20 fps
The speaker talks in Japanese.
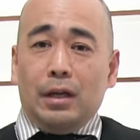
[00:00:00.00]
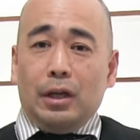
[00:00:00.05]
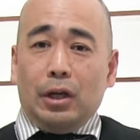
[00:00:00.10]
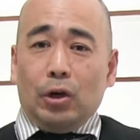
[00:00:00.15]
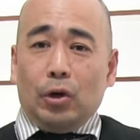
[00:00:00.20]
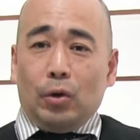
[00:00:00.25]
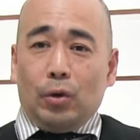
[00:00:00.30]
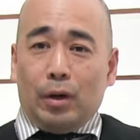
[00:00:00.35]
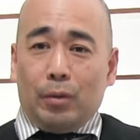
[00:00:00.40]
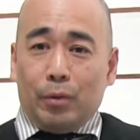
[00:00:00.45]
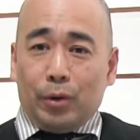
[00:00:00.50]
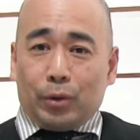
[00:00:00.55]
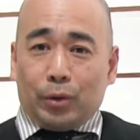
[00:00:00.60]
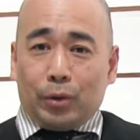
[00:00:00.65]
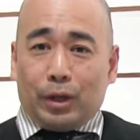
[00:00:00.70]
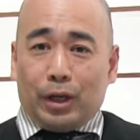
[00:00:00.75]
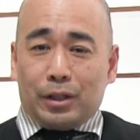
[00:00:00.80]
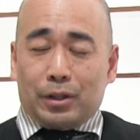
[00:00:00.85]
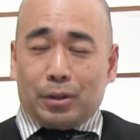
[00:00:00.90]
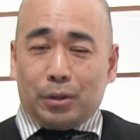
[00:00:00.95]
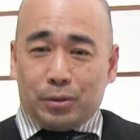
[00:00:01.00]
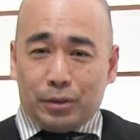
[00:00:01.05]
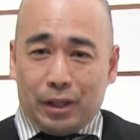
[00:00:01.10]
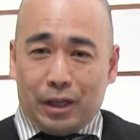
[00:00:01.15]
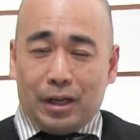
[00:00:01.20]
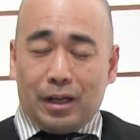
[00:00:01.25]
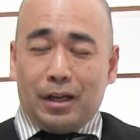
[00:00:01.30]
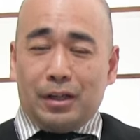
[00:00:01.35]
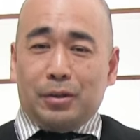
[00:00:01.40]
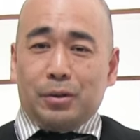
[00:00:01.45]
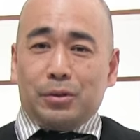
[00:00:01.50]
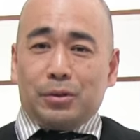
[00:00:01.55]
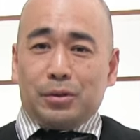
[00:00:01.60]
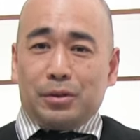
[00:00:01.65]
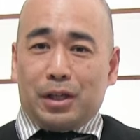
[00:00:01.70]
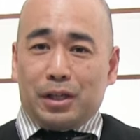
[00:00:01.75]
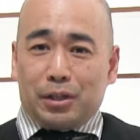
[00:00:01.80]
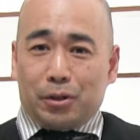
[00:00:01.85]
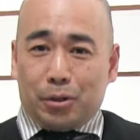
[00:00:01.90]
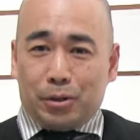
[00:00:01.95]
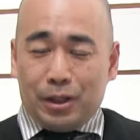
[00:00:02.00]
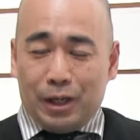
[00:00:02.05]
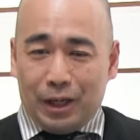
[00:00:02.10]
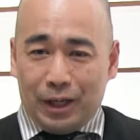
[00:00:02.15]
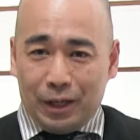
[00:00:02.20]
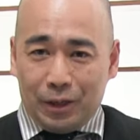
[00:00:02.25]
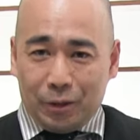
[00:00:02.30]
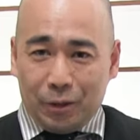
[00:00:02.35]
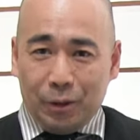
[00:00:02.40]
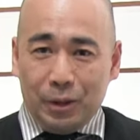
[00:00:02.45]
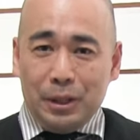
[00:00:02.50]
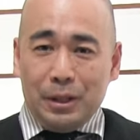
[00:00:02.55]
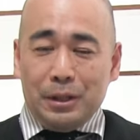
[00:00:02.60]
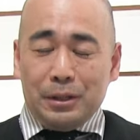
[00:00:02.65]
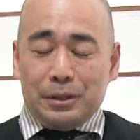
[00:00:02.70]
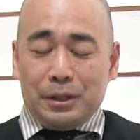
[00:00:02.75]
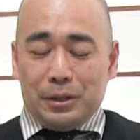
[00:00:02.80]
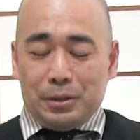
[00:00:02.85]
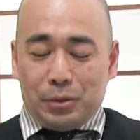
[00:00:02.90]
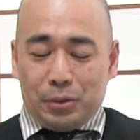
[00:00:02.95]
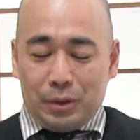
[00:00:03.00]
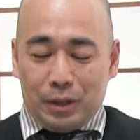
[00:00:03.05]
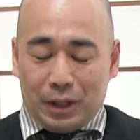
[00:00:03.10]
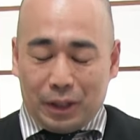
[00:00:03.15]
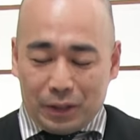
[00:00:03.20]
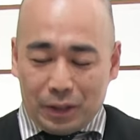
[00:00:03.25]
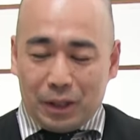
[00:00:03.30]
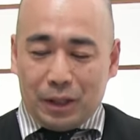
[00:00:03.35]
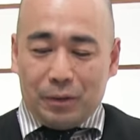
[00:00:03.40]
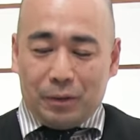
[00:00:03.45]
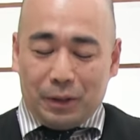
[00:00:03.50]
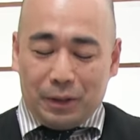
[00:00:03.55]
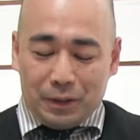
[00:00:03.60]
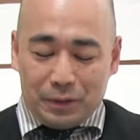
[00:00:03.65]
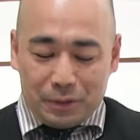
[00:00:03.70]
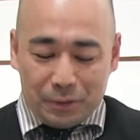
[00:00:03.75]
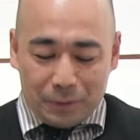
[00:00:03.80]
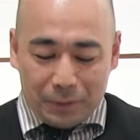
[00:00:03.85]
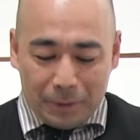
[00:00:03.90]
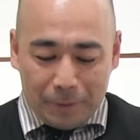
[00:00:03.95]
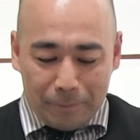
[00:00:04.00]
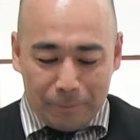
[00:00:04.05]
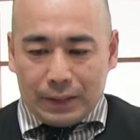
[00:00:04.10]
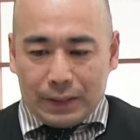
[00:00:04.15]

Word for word: 日本はもっと賢くならないと、ずる賢くならないと戦争に勝てないわけですよね。